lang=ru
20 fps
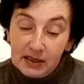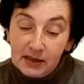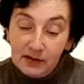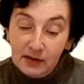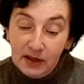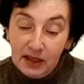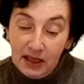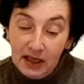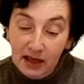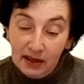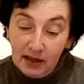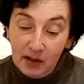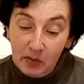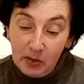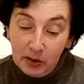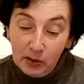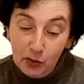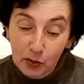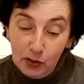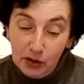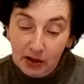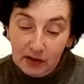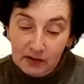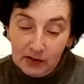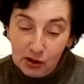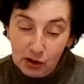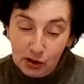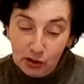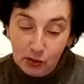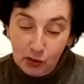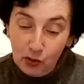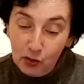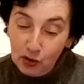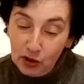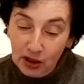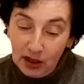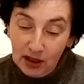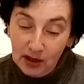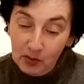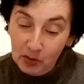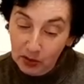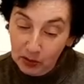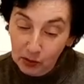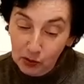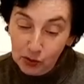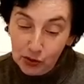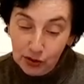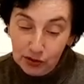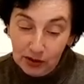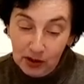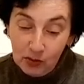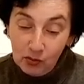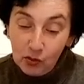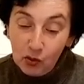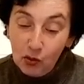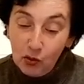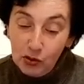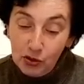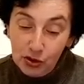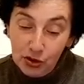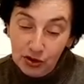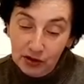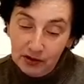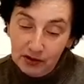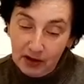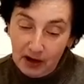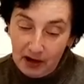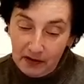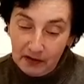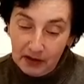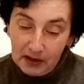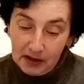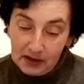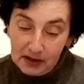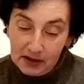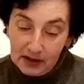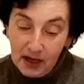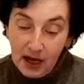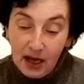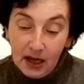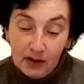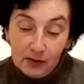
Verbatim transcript: свинья на потоке выше тройки не получит» ему очень нравилась.